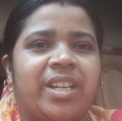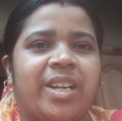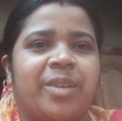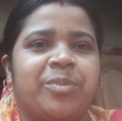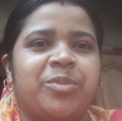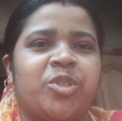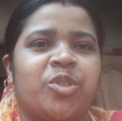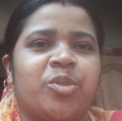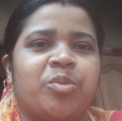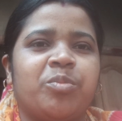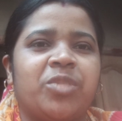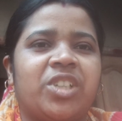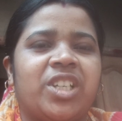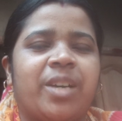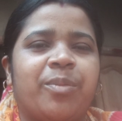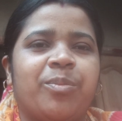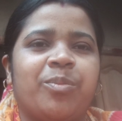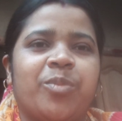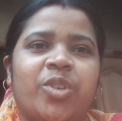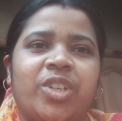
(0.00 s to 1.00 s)
নাম চুমকি
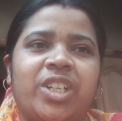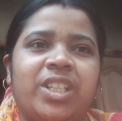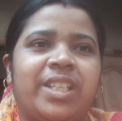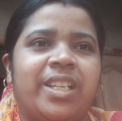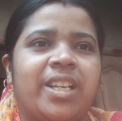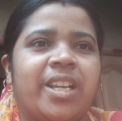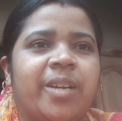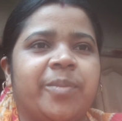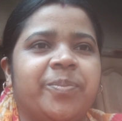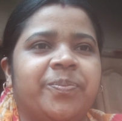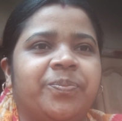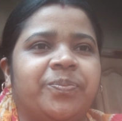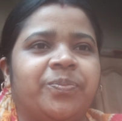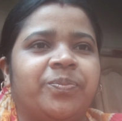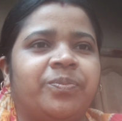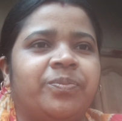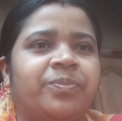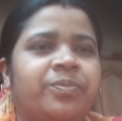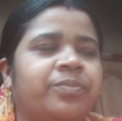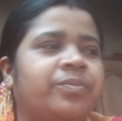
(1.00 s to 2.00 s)
আমি বলে দিলাম
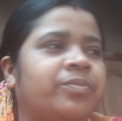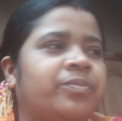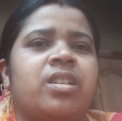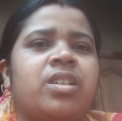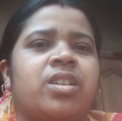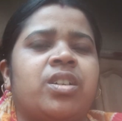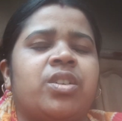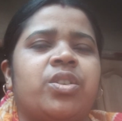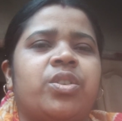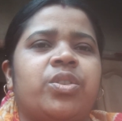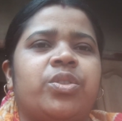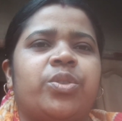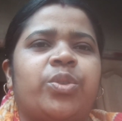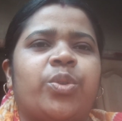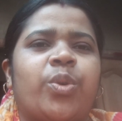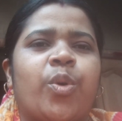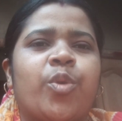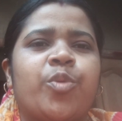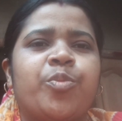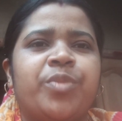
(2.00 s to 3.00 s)

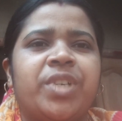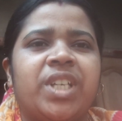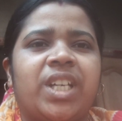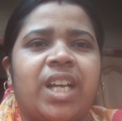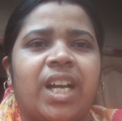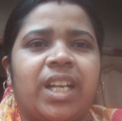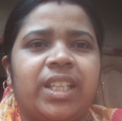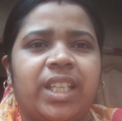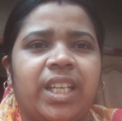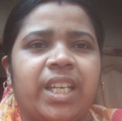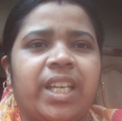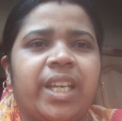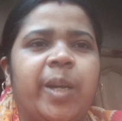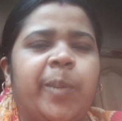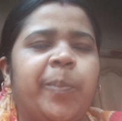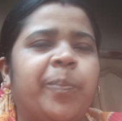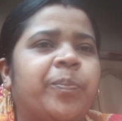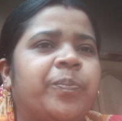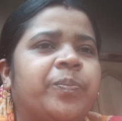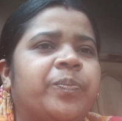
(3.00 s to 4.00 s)
সৌমিকা দে
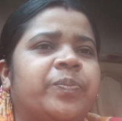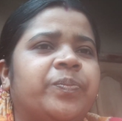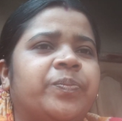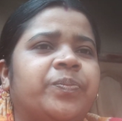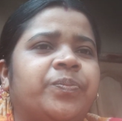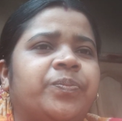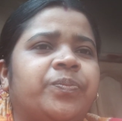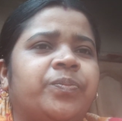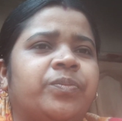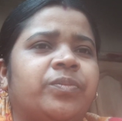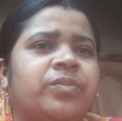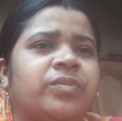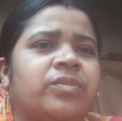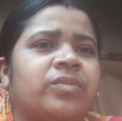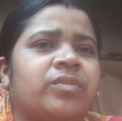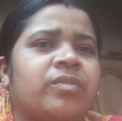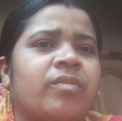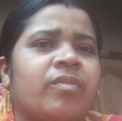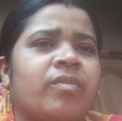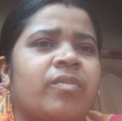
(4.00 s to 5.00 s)
আমি
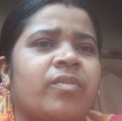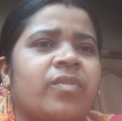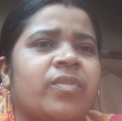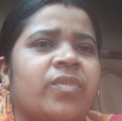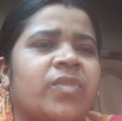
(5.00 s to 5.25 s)
মাম্পি